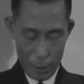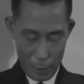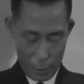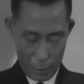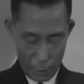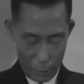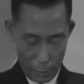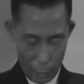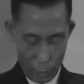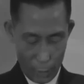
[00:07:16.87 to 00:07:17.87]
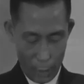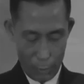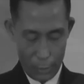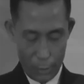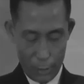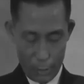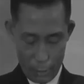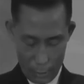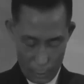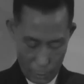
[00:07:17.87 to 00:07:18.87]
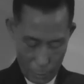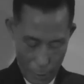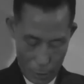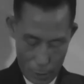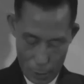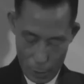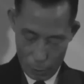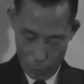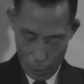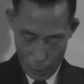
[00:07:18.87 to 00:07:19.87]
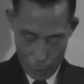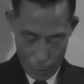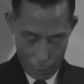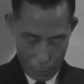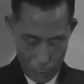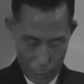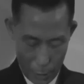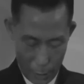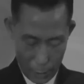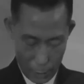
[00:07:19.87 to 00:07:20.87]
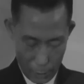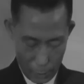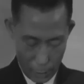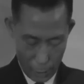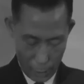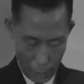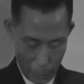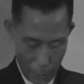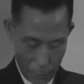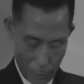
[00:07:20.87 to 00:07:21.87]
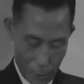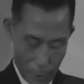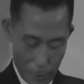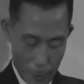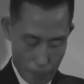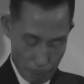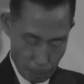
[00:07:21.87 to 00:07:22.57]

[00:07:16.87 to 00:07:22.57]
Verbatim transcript: 나는 이게 절대 된다고 해서 확신을 가지고 있다는 것을 오늘 이 자리에서 여러분들한테 말씀드립니다.